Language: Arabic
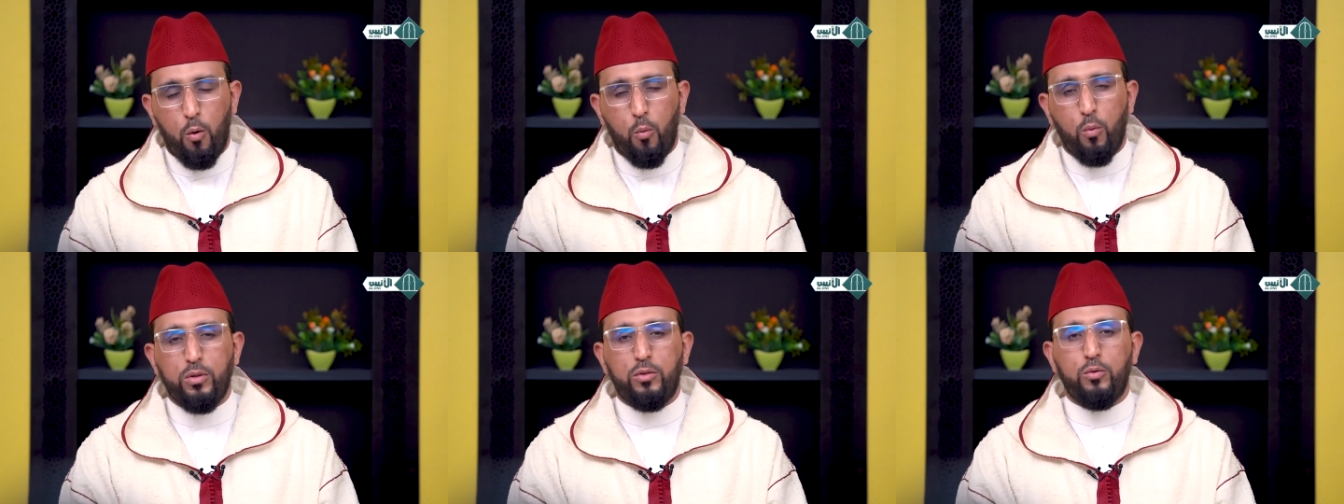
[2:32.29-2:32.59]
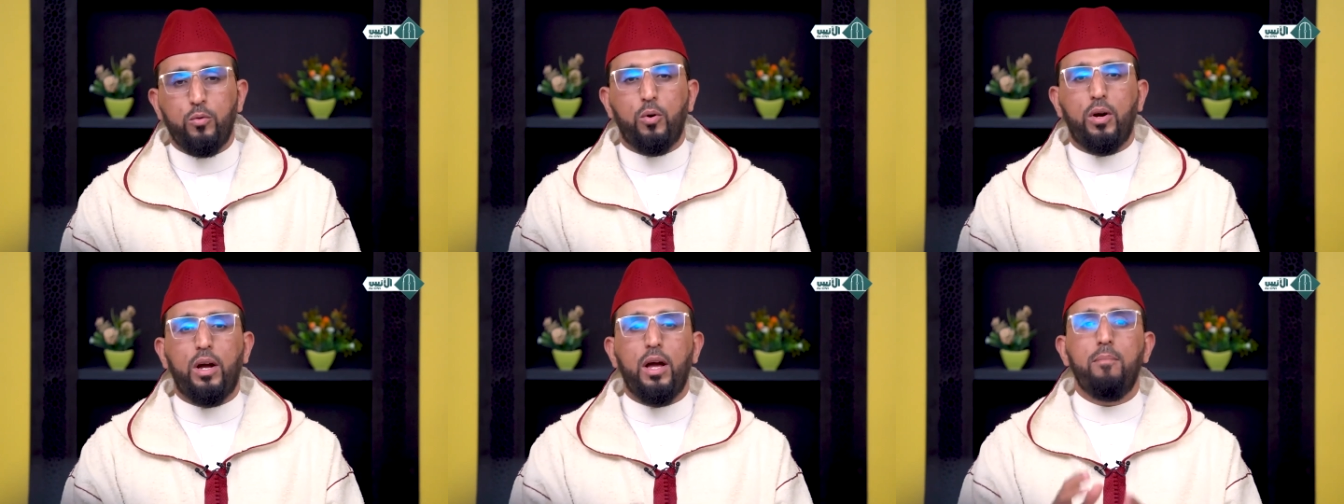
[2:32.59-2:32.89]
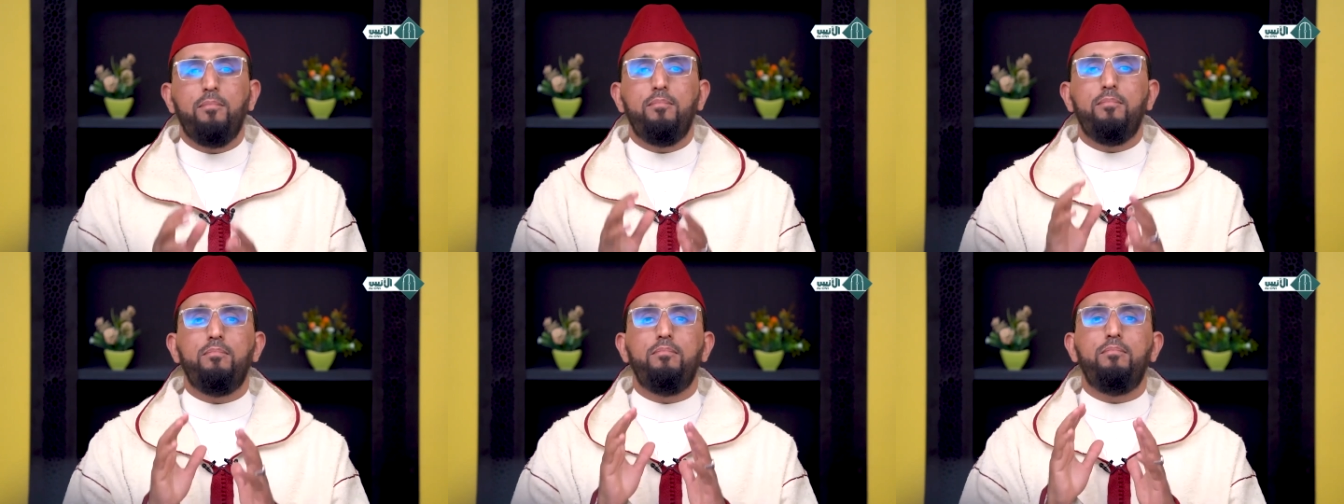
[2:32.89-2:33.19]

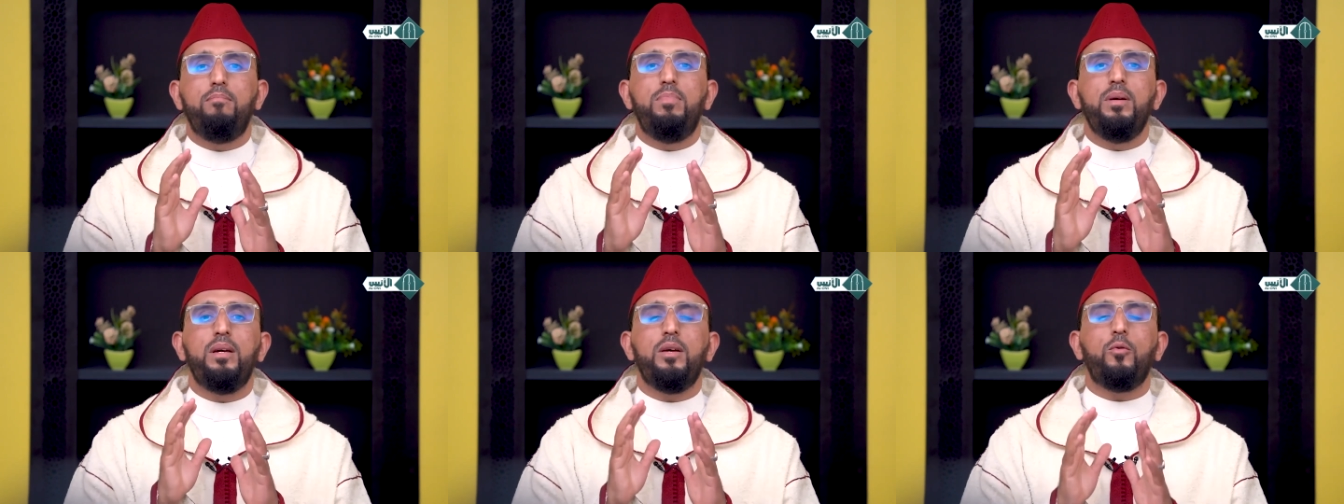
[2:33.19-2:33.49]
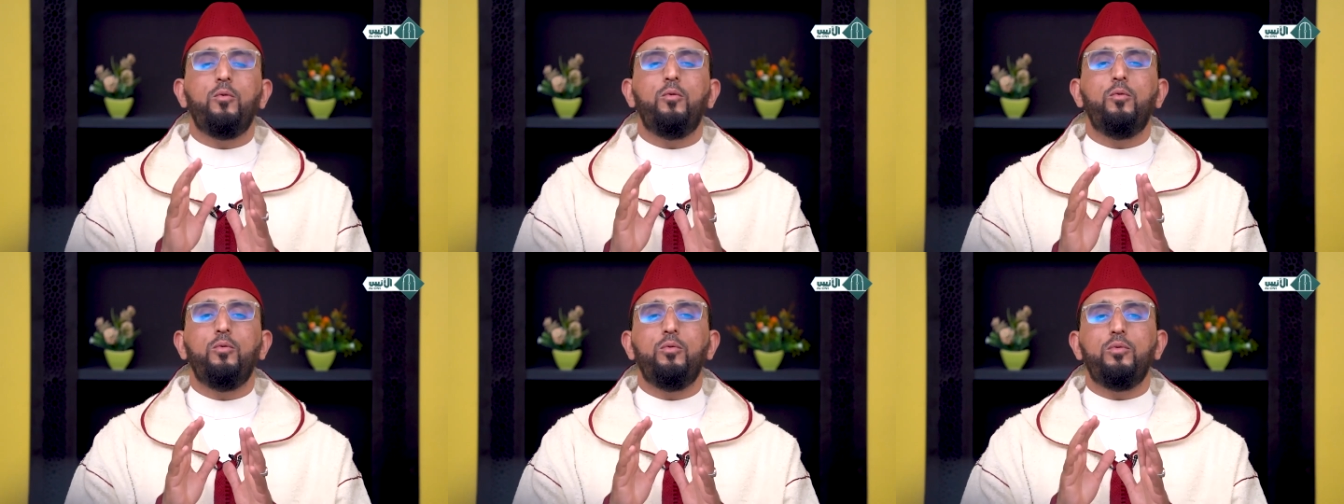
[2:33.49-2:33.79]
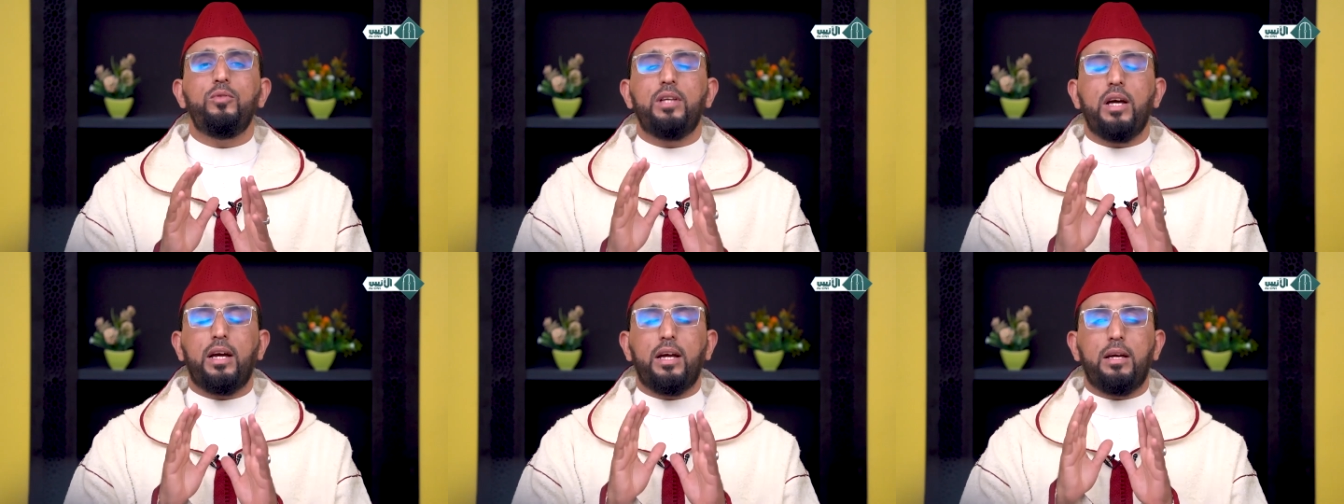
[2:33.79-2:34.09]
وتكبر
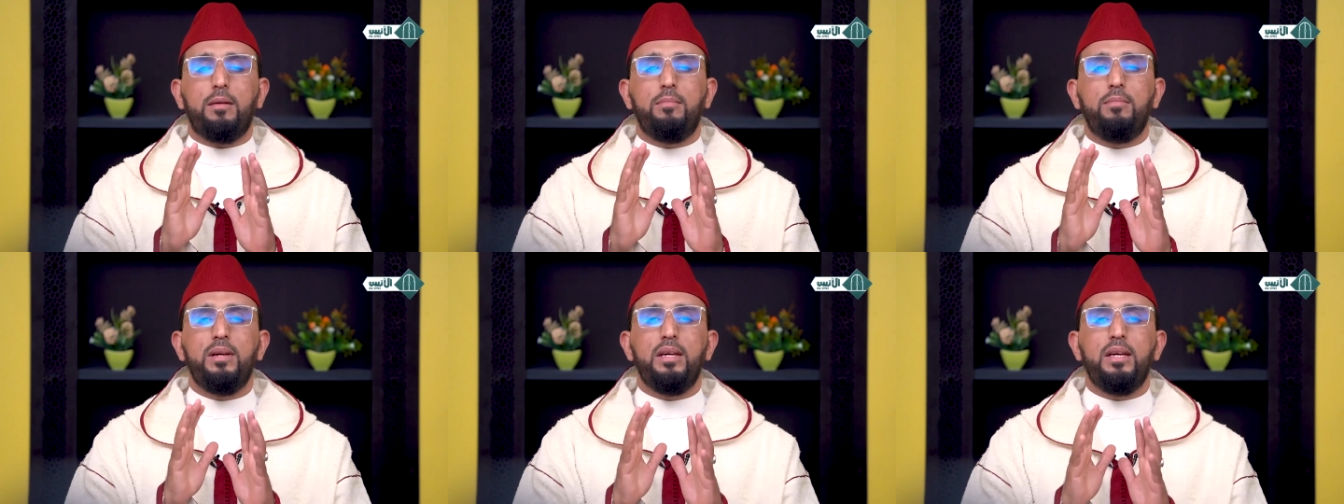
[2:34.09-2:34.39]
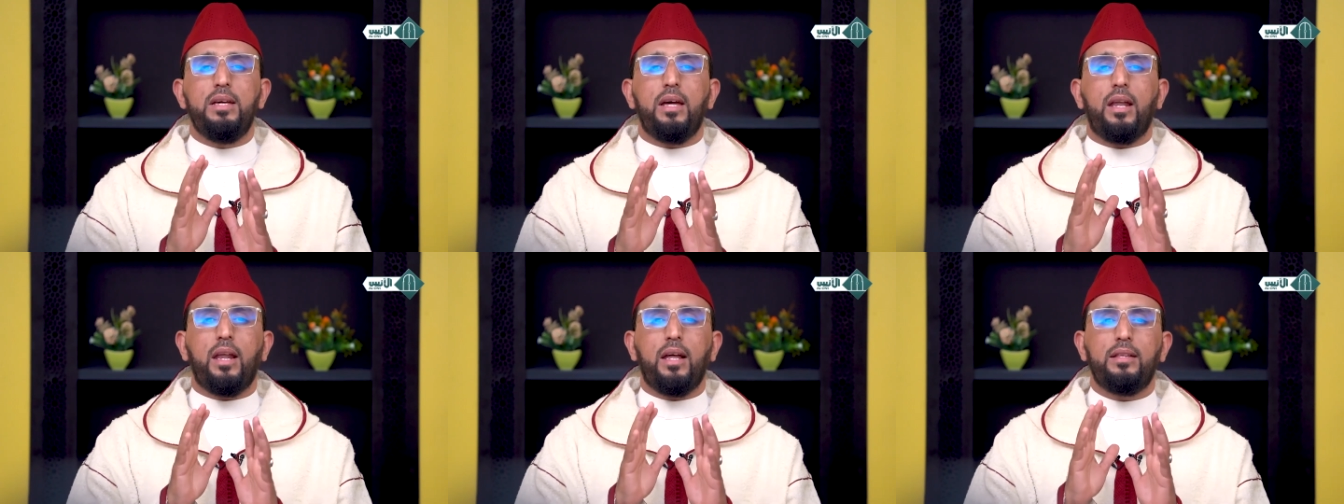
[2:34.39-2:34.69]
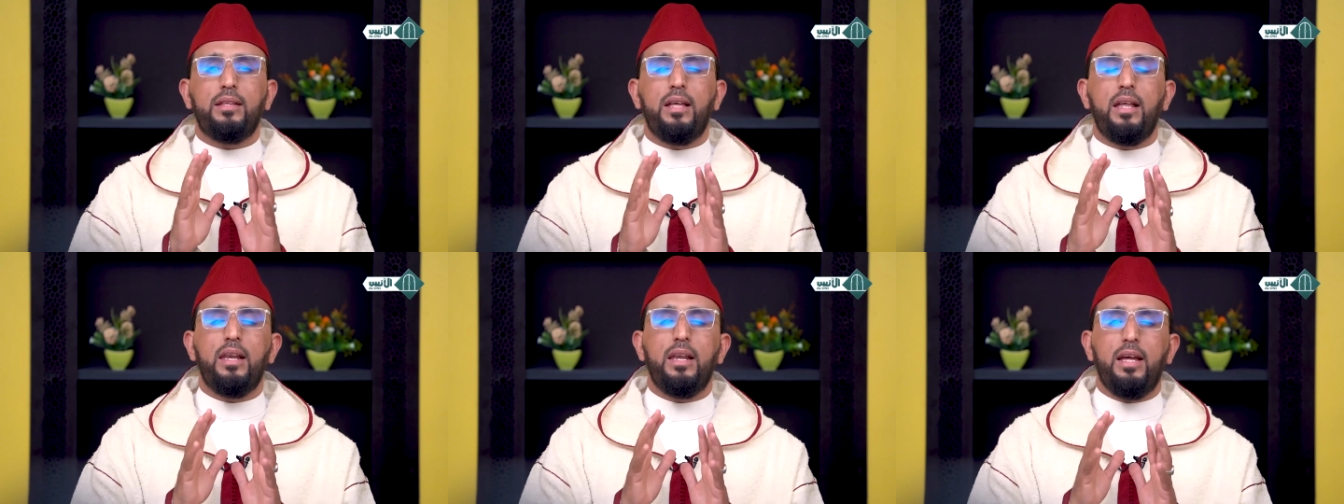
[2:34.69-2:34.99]

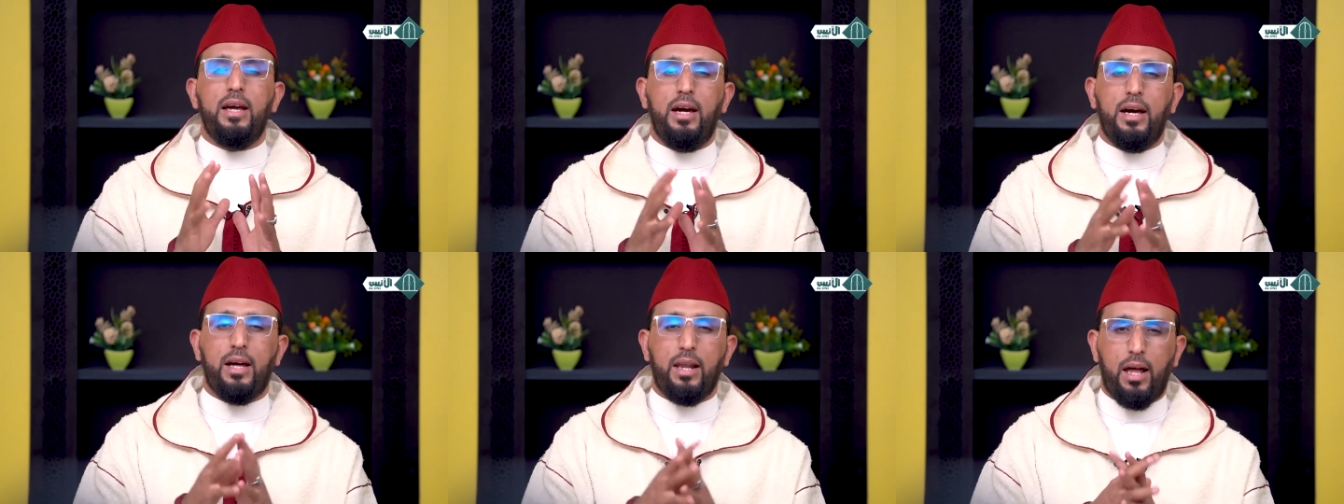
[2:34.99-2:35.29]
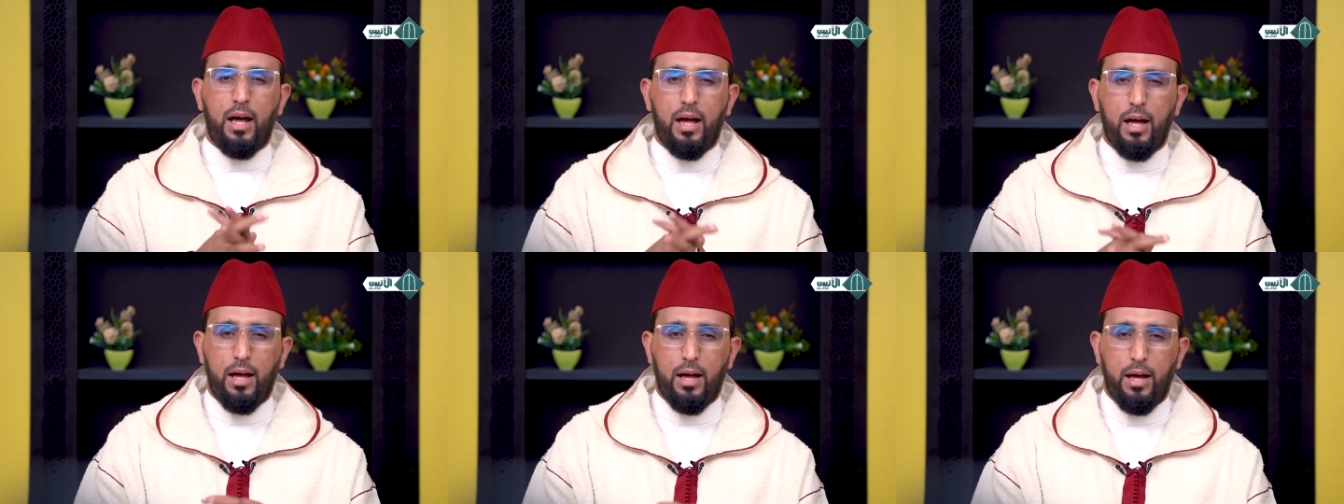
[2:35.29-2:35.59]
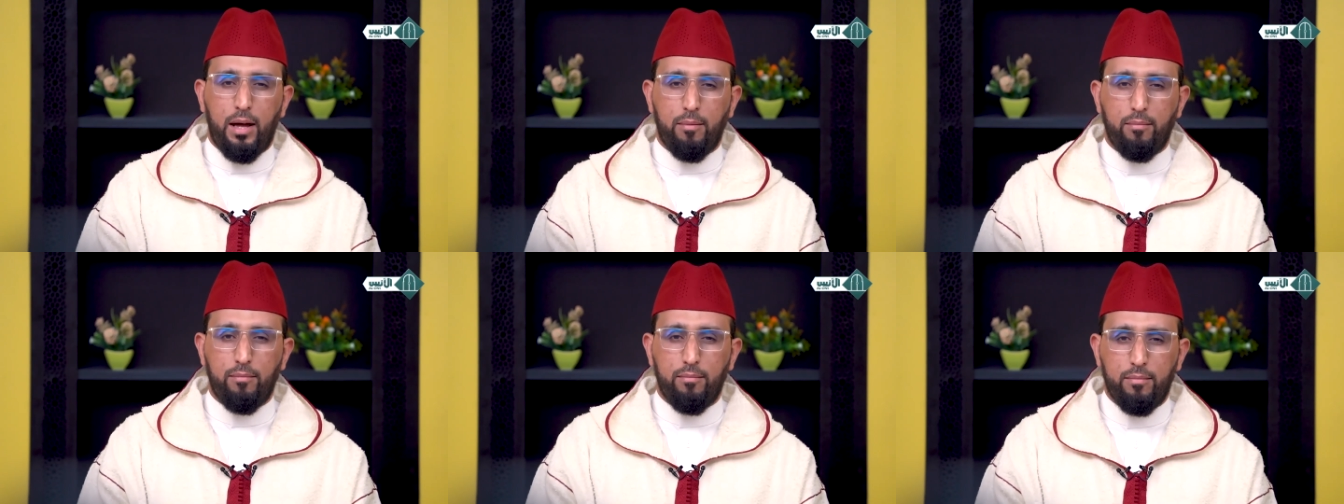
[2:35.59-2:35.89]
تكبيره
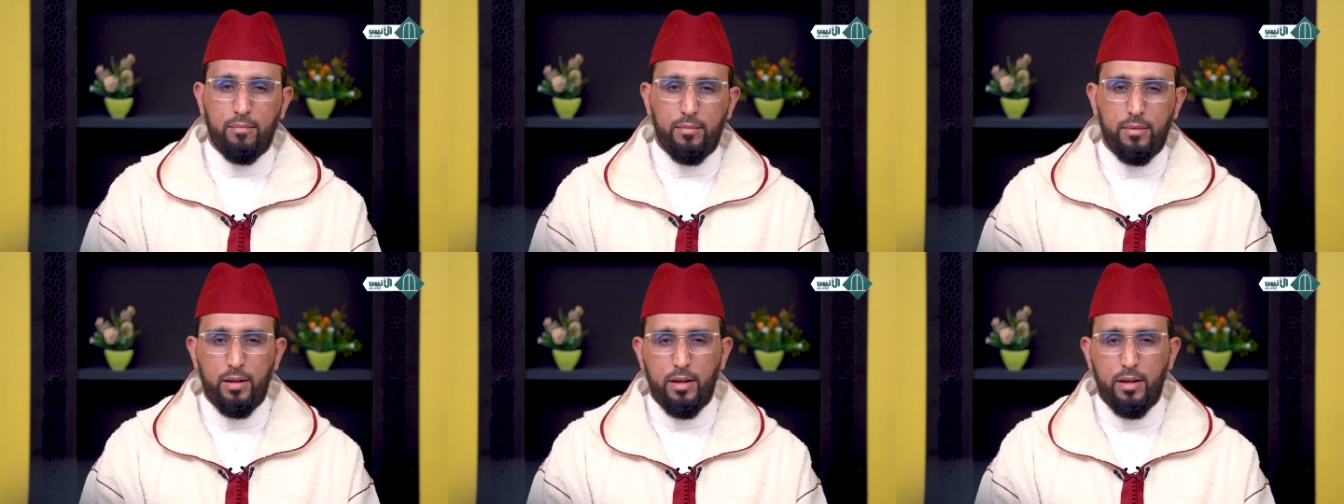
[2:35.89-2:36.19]
الاحرام